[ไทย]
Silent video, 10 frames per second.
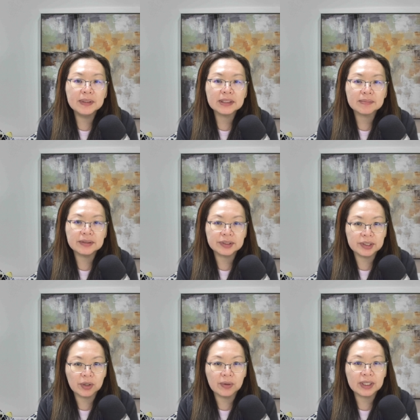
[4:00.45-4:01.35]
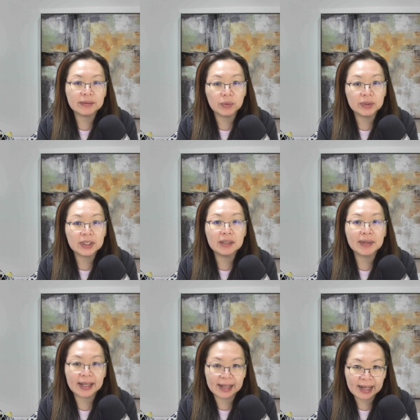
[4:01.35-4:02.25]
เพิ่งจะเป็น c ีอให้กับ Twitter
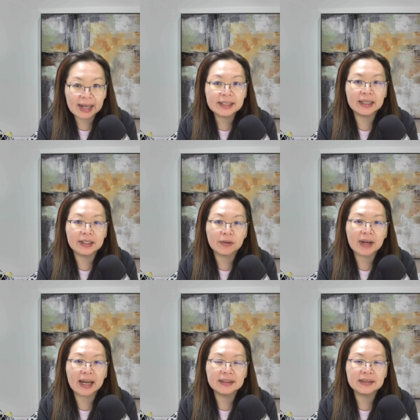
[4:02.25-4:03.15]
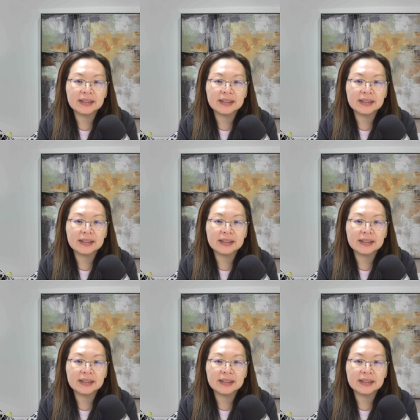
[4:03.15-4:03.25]
มาแค่ 5 เดือนเท่านั้น